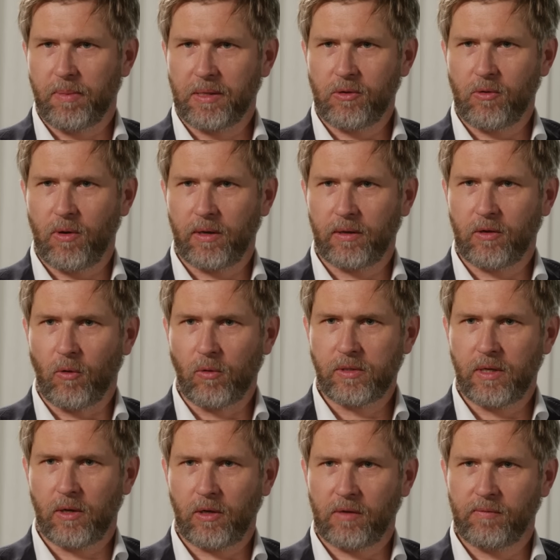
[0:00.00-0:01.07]
Bitcoin
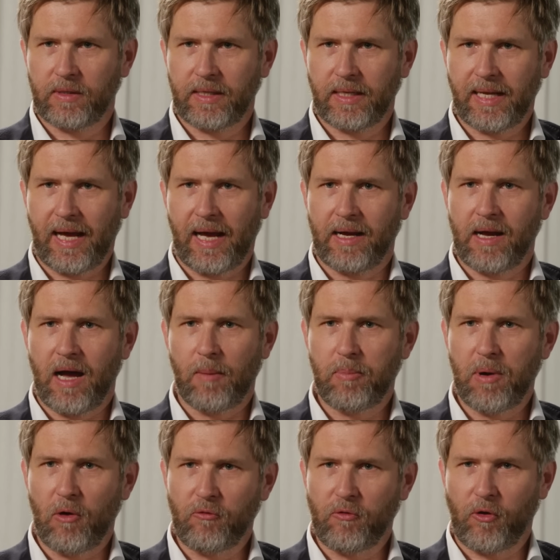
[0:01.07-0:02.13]
Gold auch irgendwann den Rang
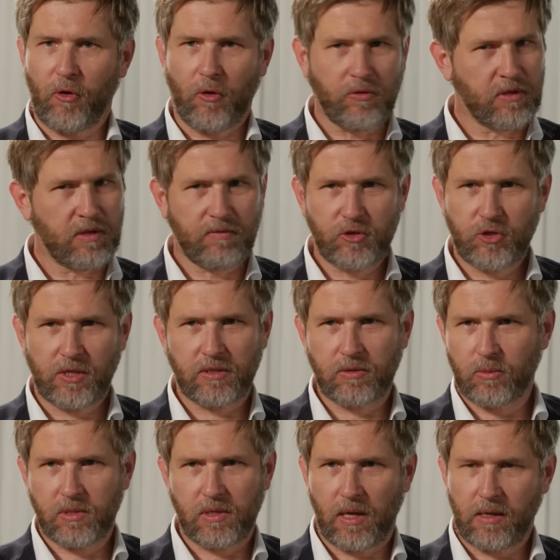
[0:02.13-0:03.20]
ablaufen könnte. Wie schätzt
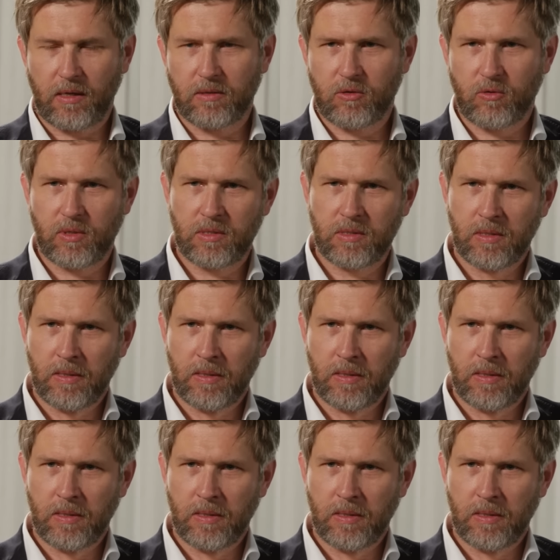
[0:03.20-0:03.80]
du das ein, ganz kurz?